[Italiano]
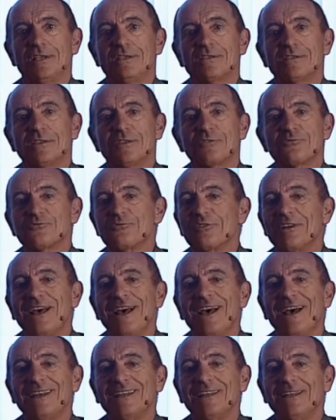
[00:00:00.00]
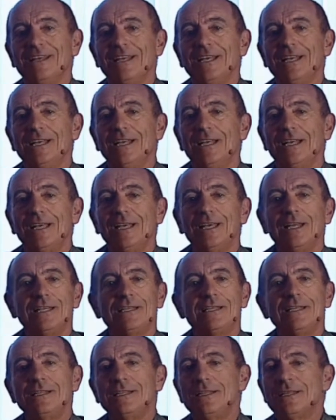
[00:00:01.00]
essere solari e la
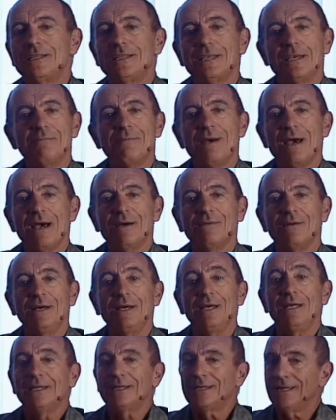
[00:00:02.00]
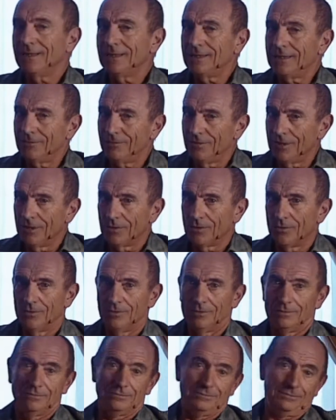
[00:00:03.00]
gente ci amava, tant'è vero,